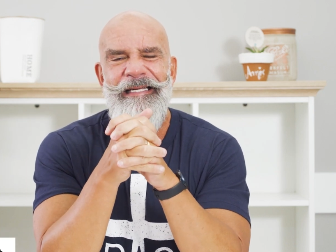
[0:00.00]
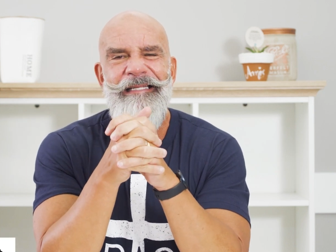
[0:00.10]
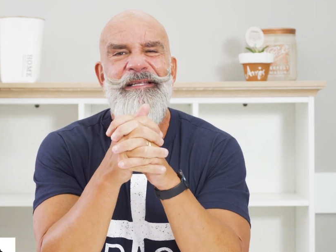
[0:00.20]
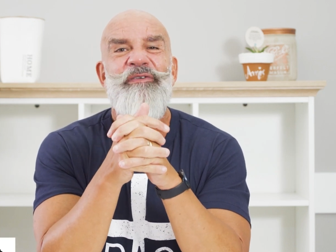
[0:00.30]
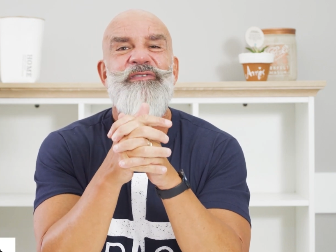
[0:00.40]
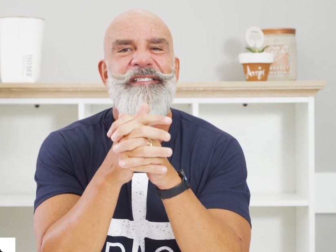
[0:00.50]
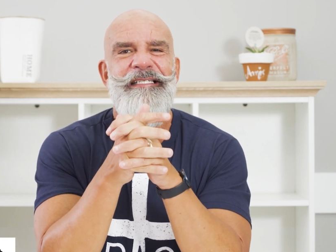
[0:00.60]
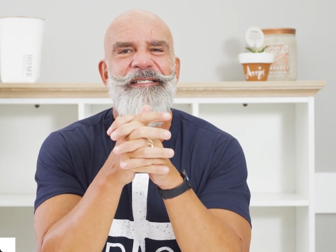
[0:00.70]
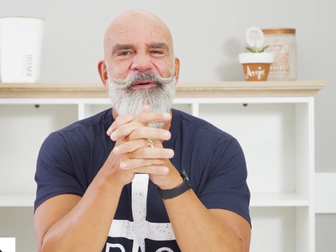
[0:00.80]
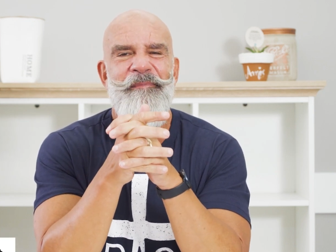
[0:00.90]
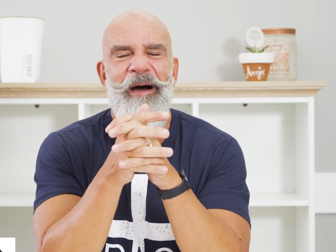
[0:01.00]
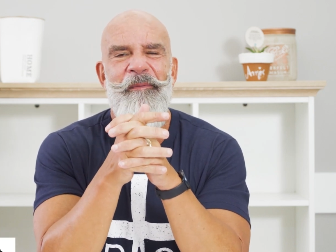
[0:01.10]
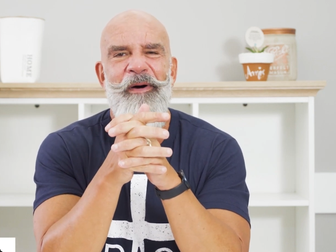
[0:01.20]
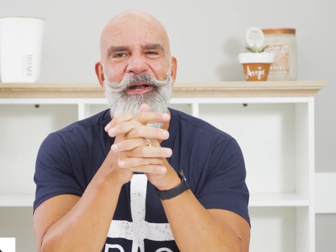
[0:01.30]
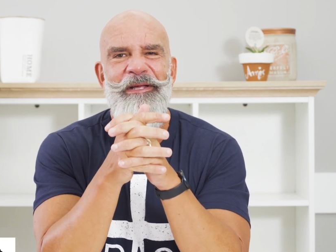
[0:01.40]
Que tal você ser um barro
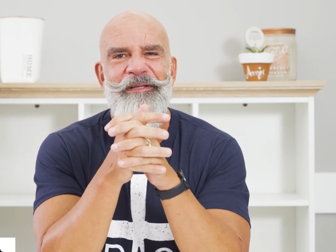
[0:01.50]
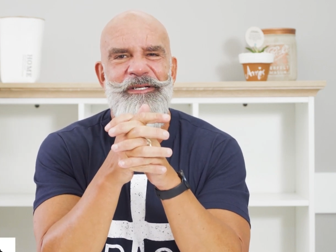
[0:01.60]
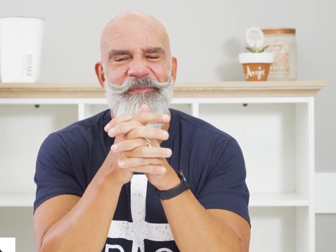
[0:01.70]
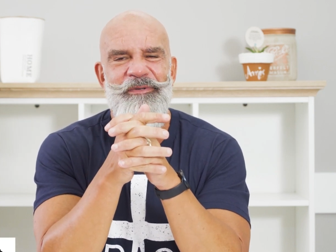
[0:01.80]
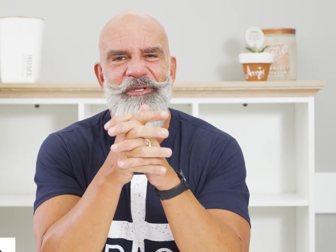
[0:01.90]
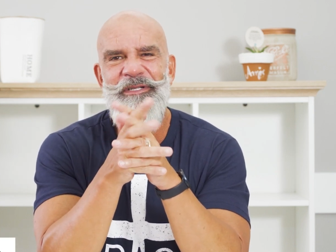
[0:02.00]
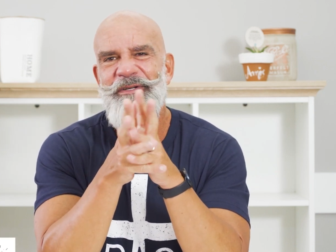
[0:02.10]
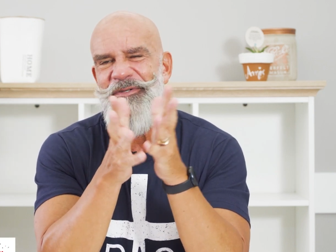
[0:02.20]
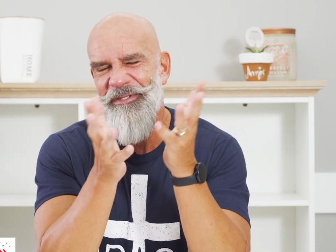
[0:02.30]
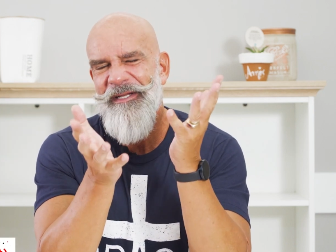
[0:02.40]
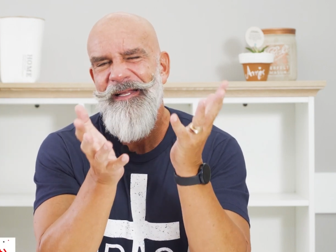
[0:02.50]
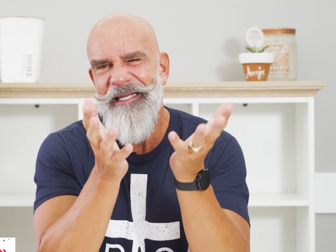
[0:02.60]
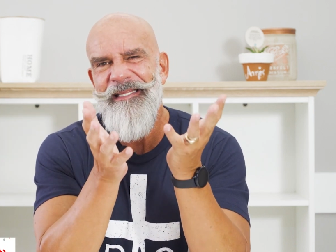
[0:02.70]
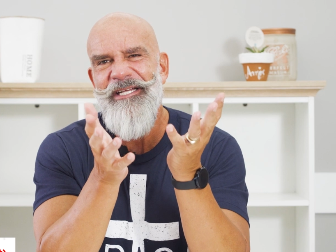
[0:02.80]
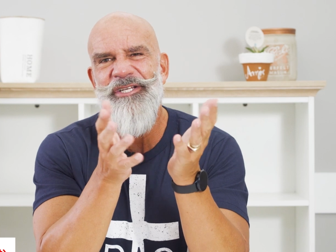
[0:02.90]
molinho nas mãos de Deus
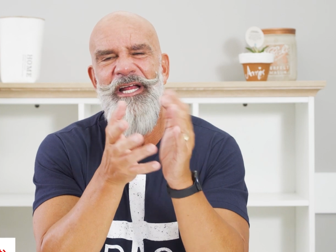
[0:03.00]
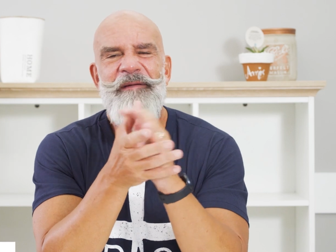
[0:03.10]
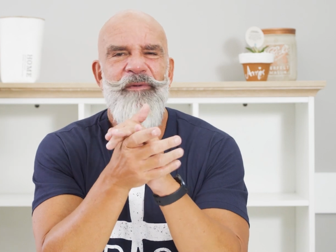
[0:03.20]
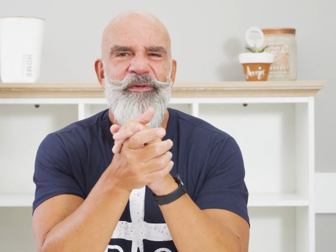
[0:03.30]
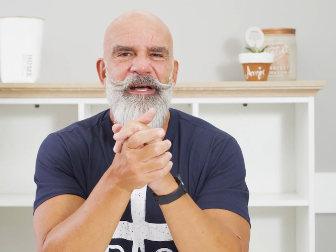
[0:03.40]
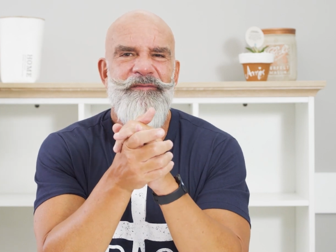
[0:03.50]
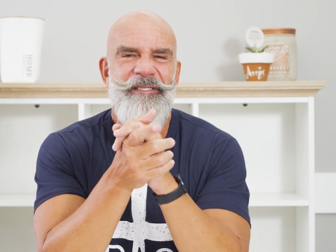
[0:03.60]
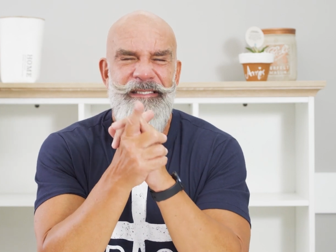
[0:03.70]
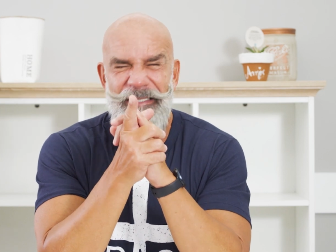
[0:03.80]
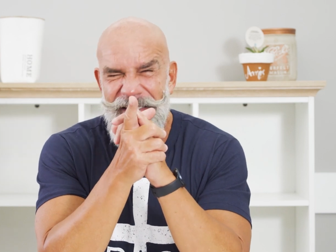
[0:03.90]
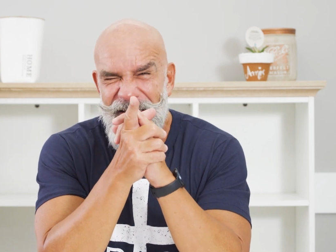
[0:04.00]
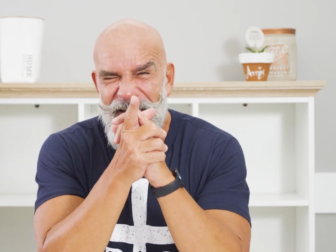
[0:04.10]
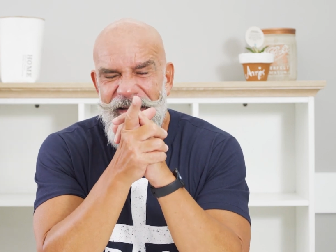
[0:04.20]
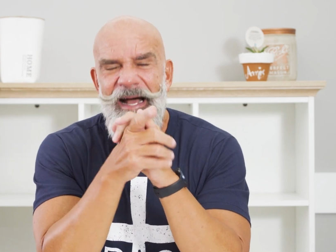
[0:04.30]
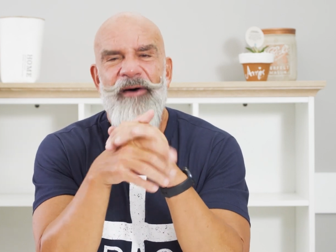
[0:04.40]
e deixar Ele moldar você
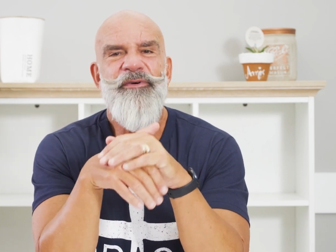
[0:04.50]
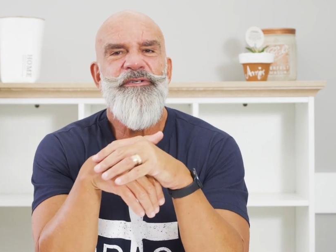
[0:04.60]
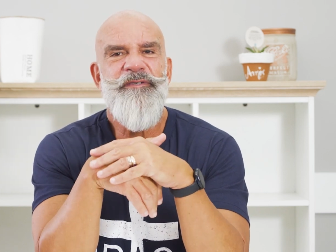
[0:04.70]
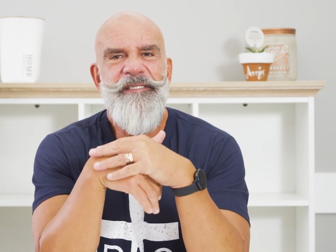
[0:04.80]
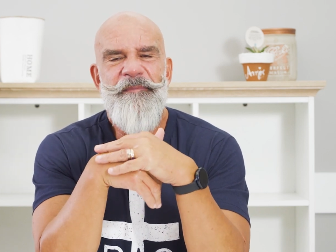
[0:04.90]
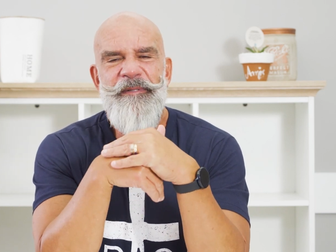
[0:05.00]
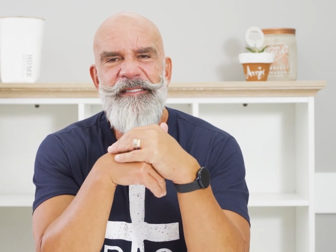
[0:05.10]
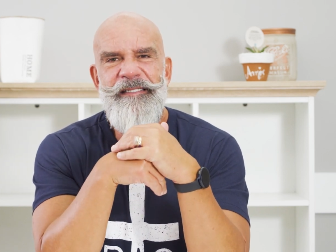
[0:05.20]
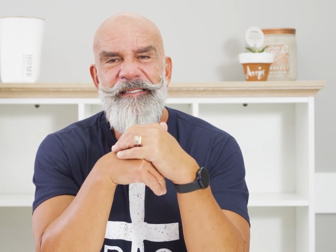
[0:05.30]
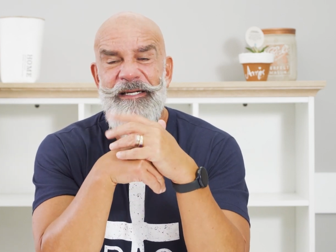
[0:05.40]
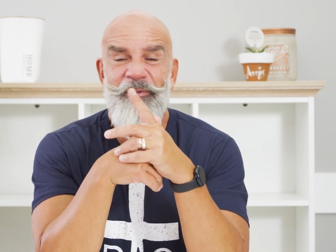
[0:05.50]
aonde você precisa?